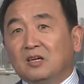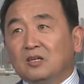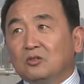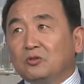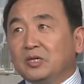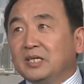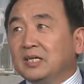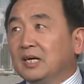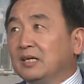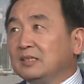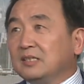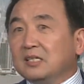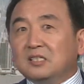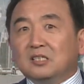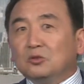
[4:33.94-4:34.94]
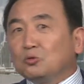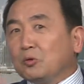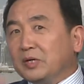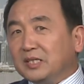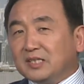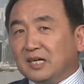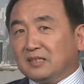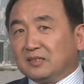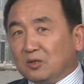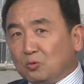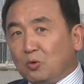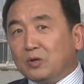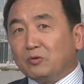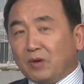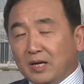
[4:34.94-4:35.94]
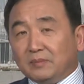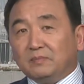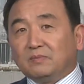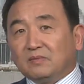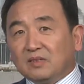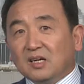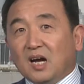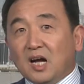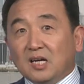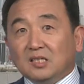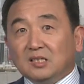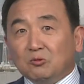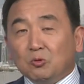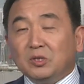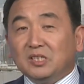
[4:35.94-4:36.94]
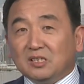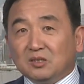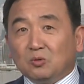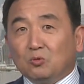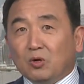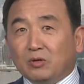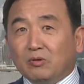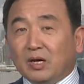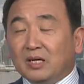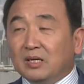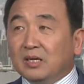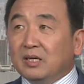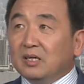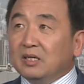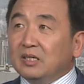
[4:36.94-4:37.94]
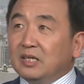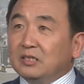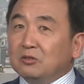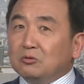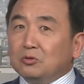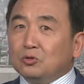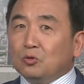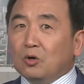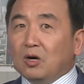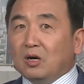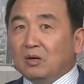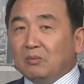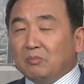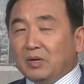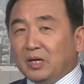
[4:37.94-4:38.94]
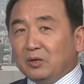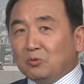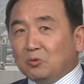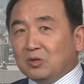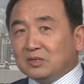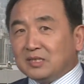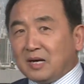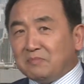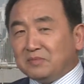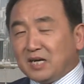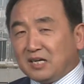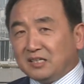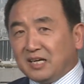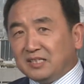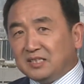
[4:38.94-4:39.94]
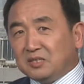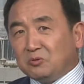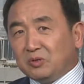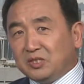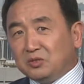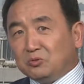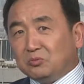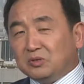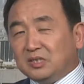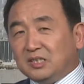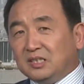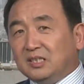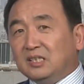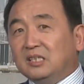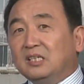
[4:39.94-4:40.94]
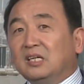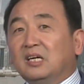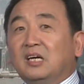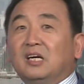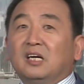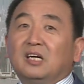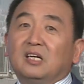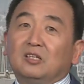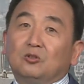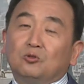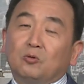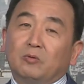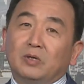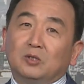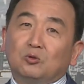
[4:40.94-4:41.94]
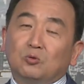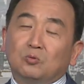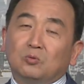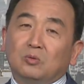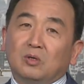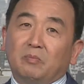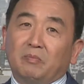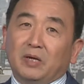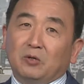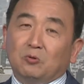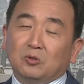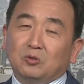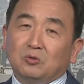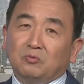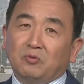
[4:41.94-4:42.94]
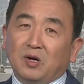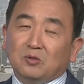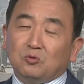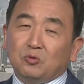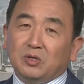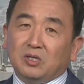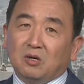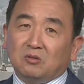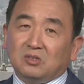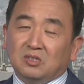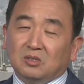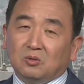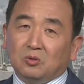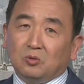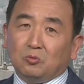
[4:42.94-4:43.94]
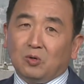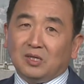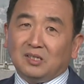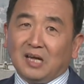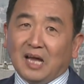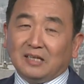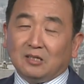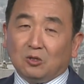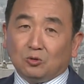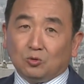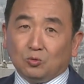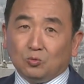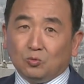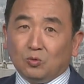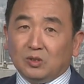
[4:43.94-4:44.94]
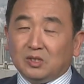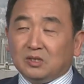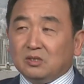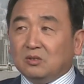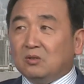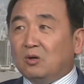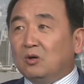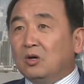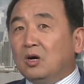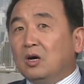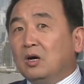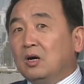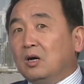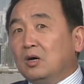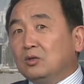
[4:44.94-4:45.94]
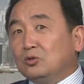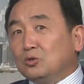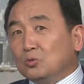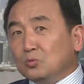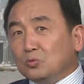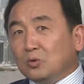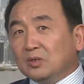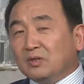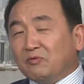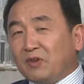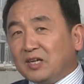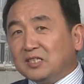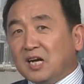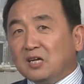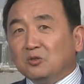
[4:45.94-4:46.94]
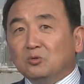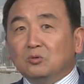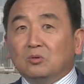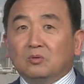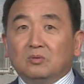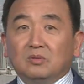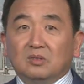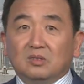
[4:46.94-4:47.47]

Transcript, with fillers: 所以这是对等的官员啊，对等的官员。也就是说，美国参谋长联席会议主席。作为中美国军方最高指挥官来到中国的时候，中国的范长龙